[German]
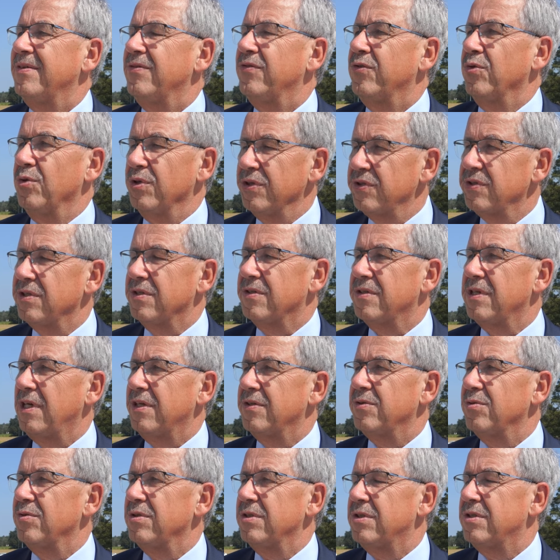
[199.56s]
So ist es.
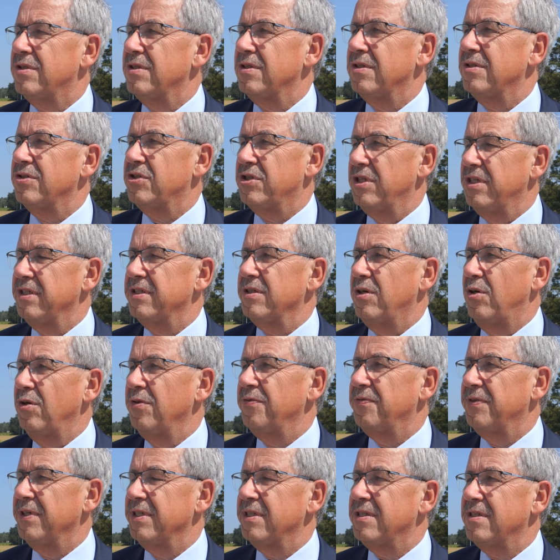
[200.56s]
Also ich äh, stelle das auch
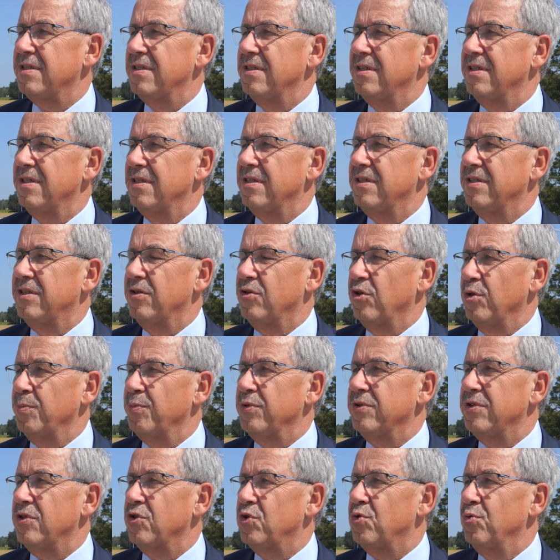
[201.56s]
fest, äh, die
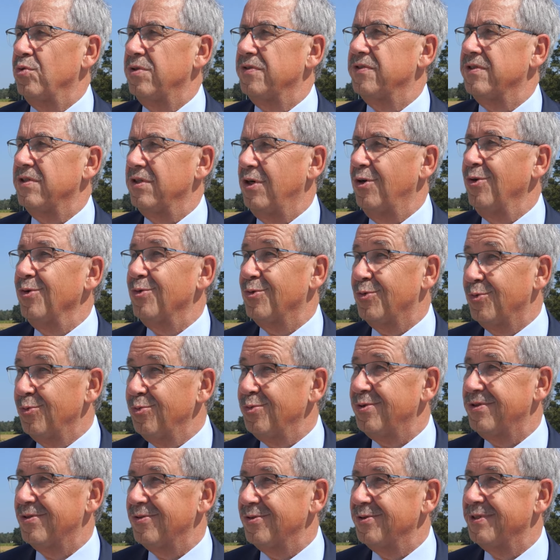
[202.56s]
Cottbusser Schulen sind auch
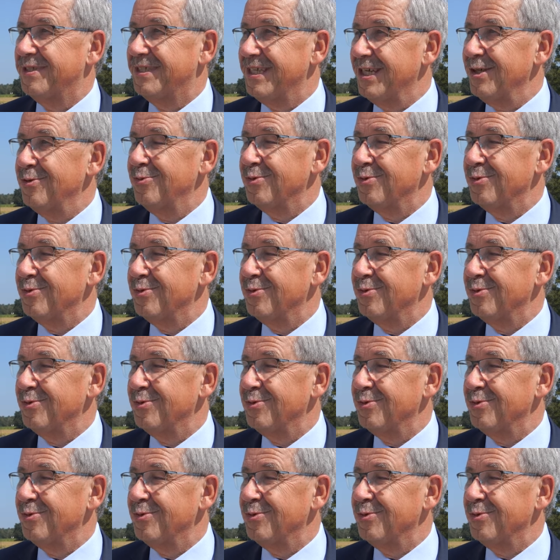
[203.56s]
gut und sehr